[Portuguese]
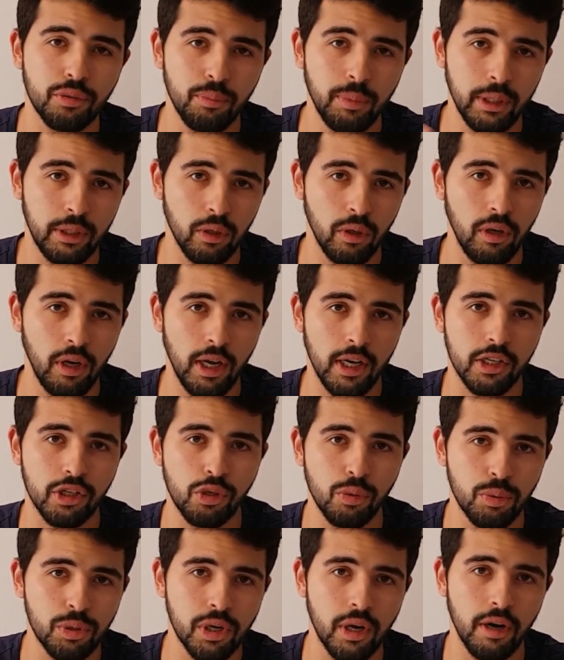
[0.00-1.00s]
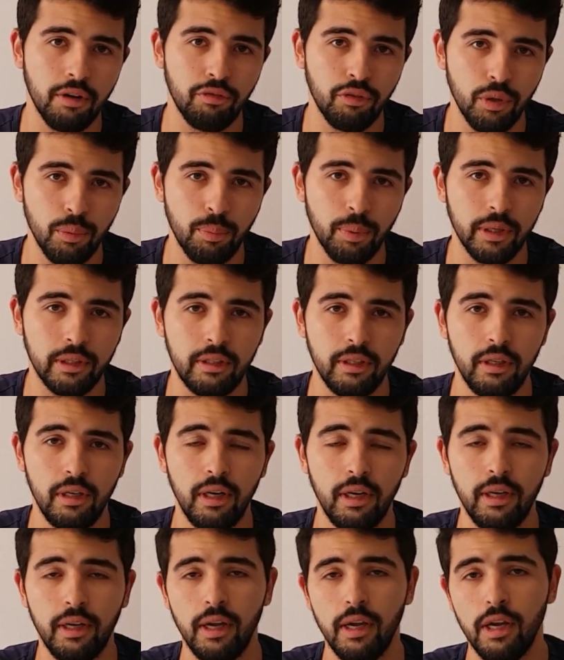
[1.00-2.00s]
Metam like, subscrevam e
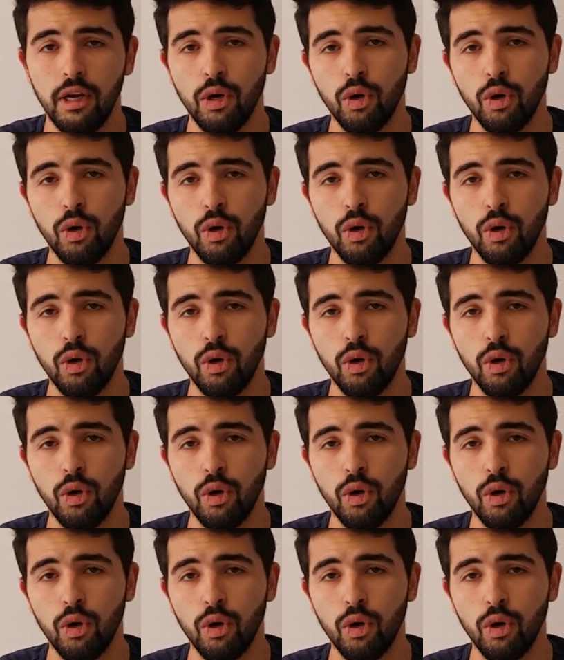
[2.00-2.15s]
partilhem.